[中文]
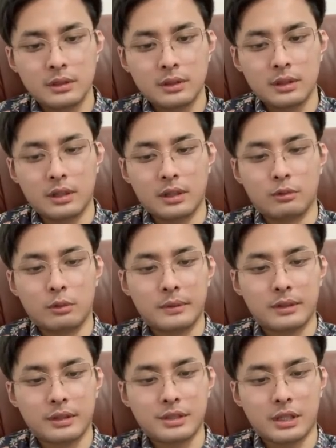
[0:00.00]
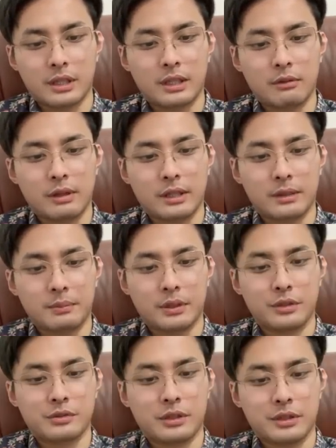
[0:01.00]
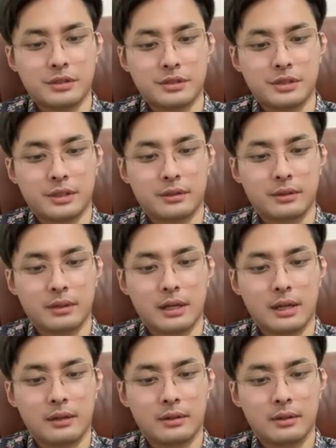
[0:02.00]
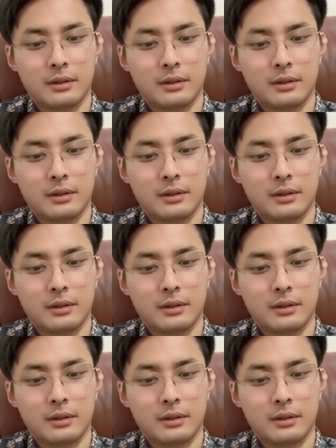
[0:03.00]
呃，我们来讲另外一个比较重要的事情啊。